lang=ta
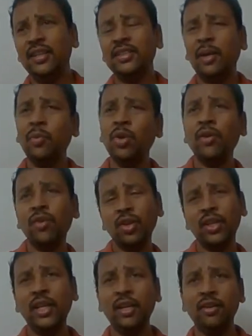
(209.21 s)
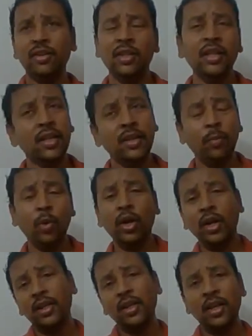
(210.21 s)
சமூக விரோதிகள் வந்து
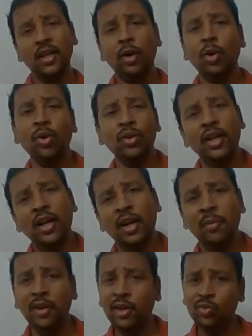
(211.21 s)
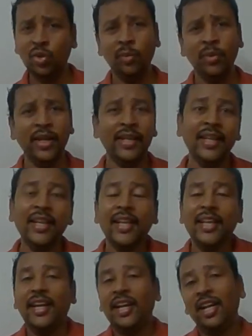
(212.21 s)
போராட்டத்தில் நடுவில் வந்துட்டாங்க அப்படின்லாம் சொல்ல முடியாது
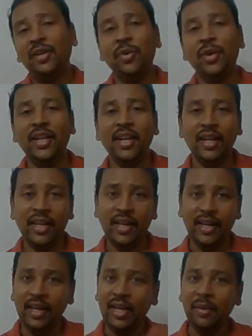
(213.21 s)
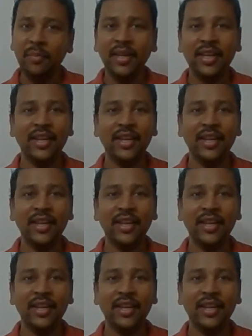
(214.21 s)
ஏன்னா ட்விட்டரில் இருக்கிற எல்லாருமே